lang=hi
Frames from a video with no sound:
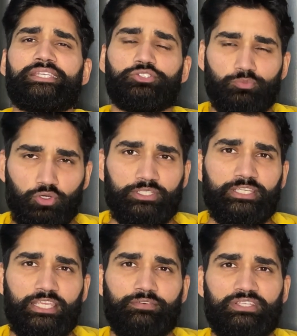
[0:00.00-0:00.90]
कि स्मोकिंग
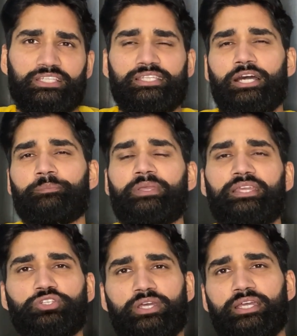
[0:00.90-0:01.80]
की वजह से आपके
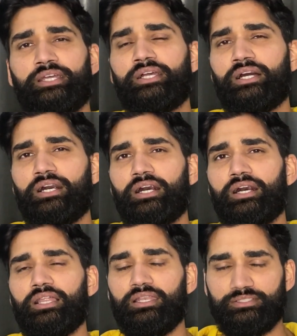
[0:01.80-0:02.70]
जो है
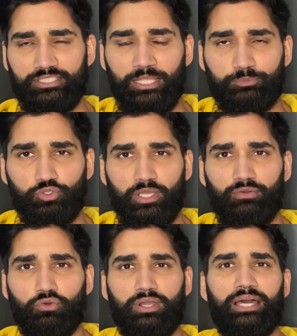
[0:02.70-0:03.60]
लिप्स जो है
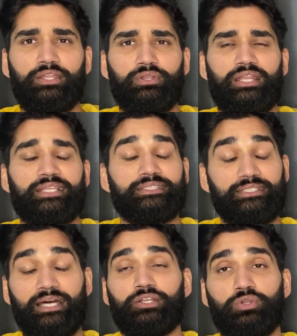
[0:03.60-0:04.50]
वो काले होने लग जाते हैं
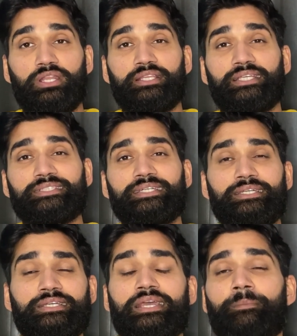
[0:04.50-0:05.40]
डार्क होने लग जाते हैं
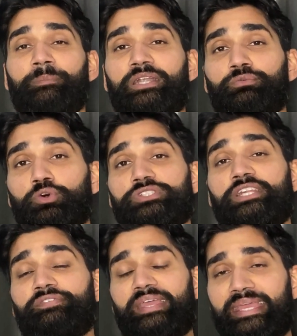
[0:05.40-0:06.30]
बट वो
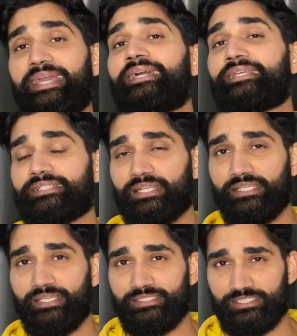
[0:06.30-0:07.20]
सिर्फ एक रीजन
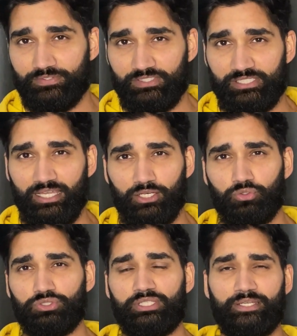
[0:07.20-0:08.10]
नहीं है जिसकी वजह से डार्क
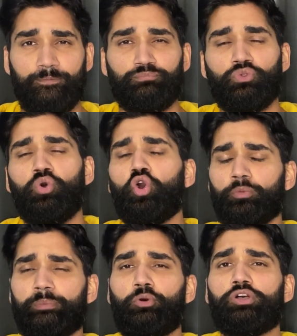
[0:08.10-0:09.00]
होते हैं और
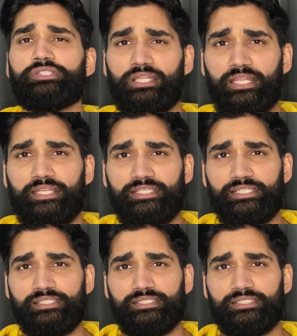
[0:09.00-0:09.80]
भी बहुत सारे रीजन